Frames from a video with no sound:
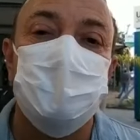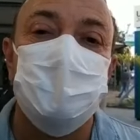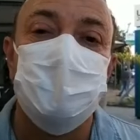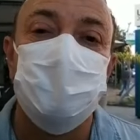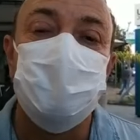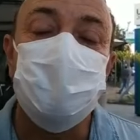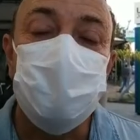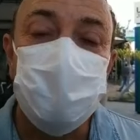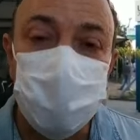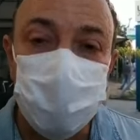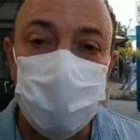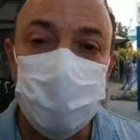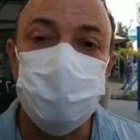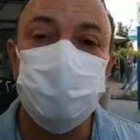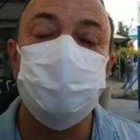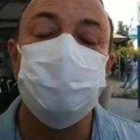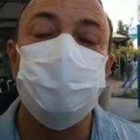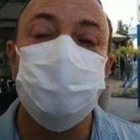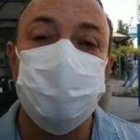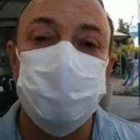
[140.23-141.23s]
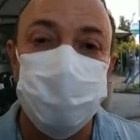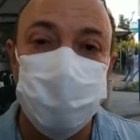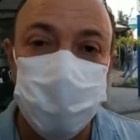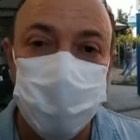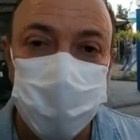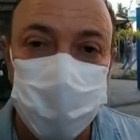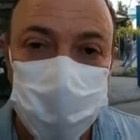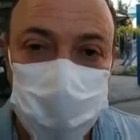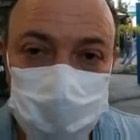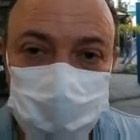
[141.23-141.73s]
e, claro,
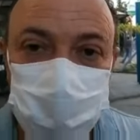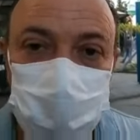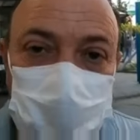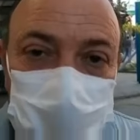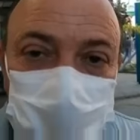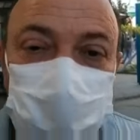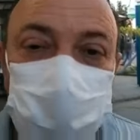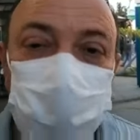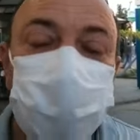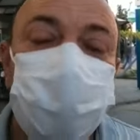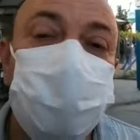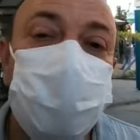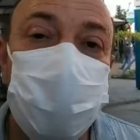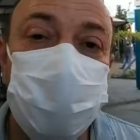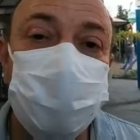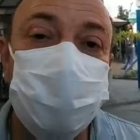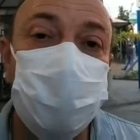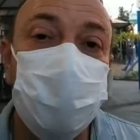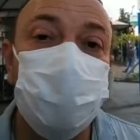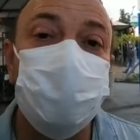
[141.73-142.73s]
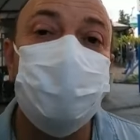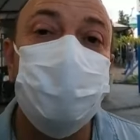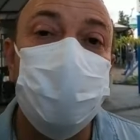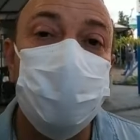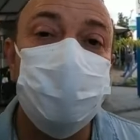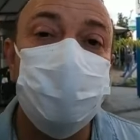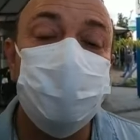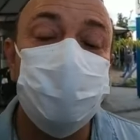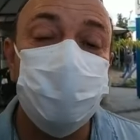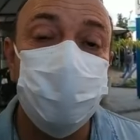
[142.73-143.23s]
também contratar
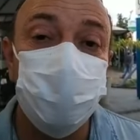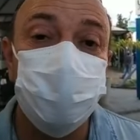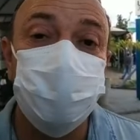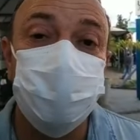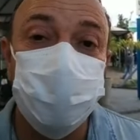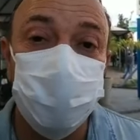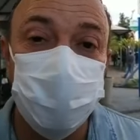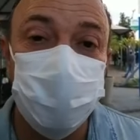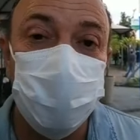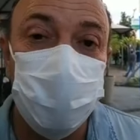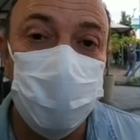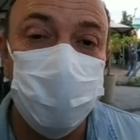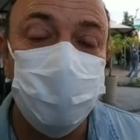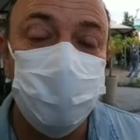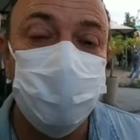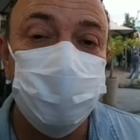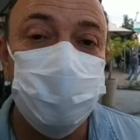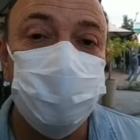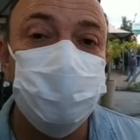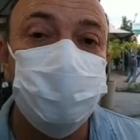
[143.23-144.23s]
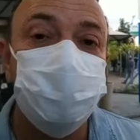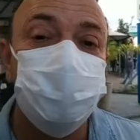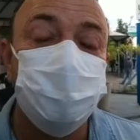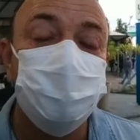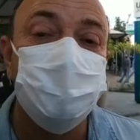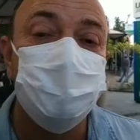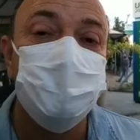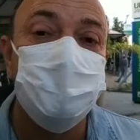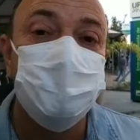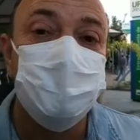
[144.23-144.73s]
mais profissionais
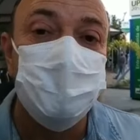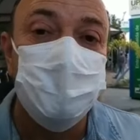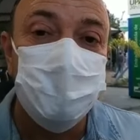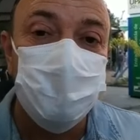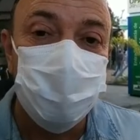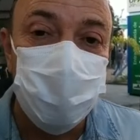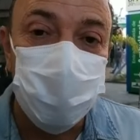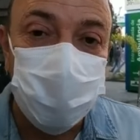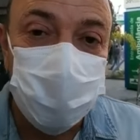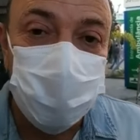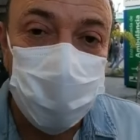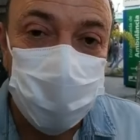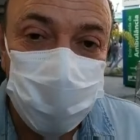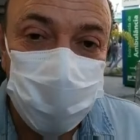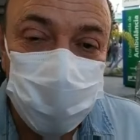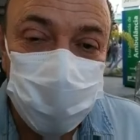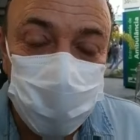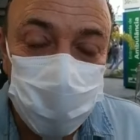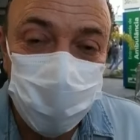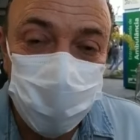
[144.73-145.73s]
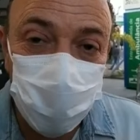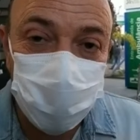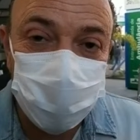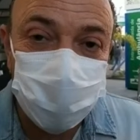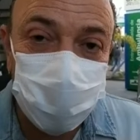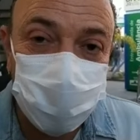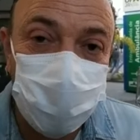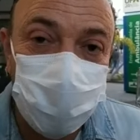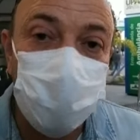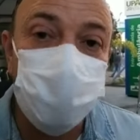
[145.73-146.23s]
para que a gente
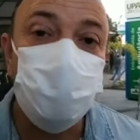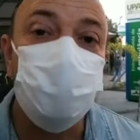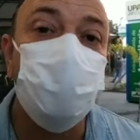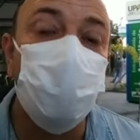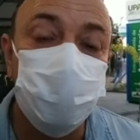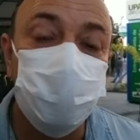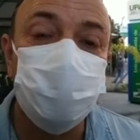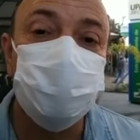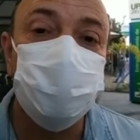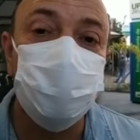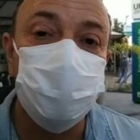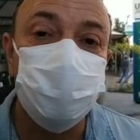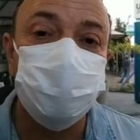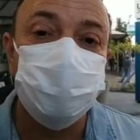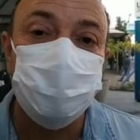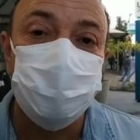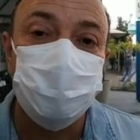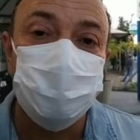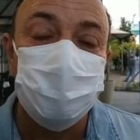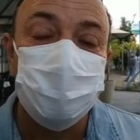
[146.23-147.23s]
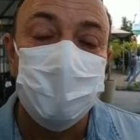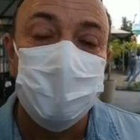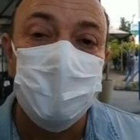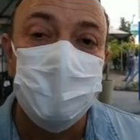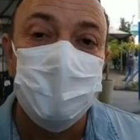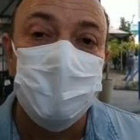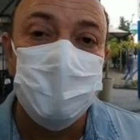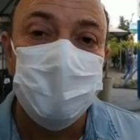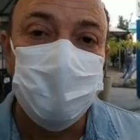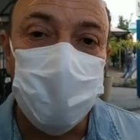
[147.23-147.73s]
possa dar
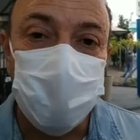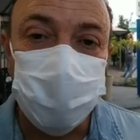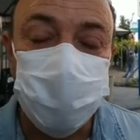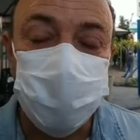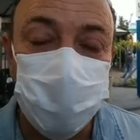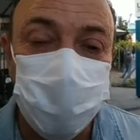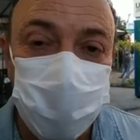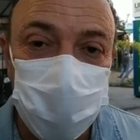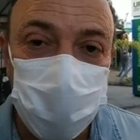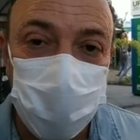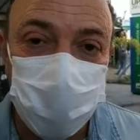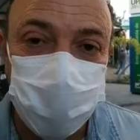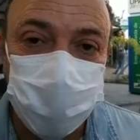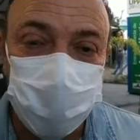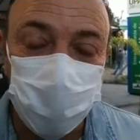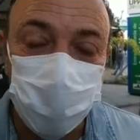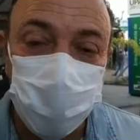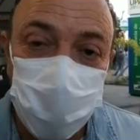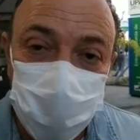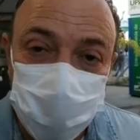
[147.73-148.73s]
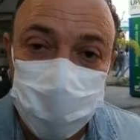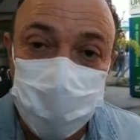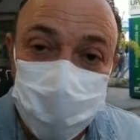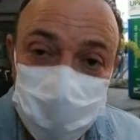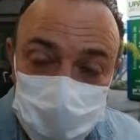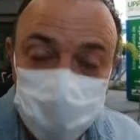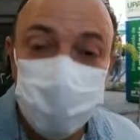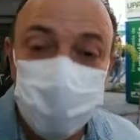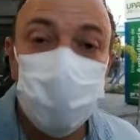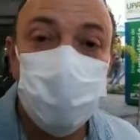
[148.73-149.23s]
conta dessa ampliação. Mas nós estamos
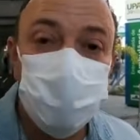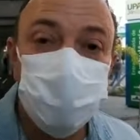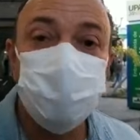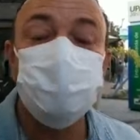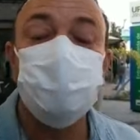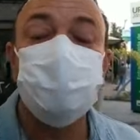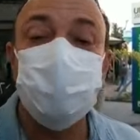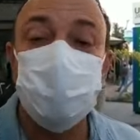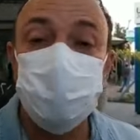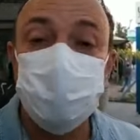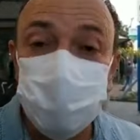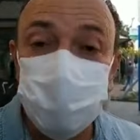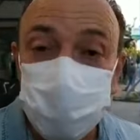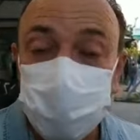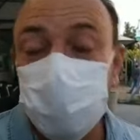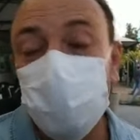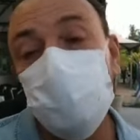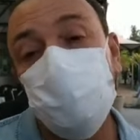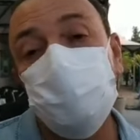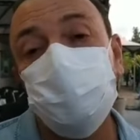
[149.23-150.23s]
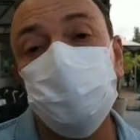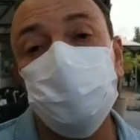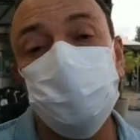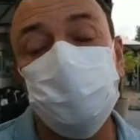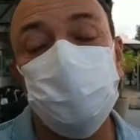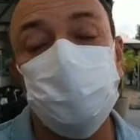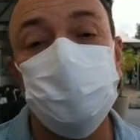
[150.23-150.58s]
trabalhando para ampliarmos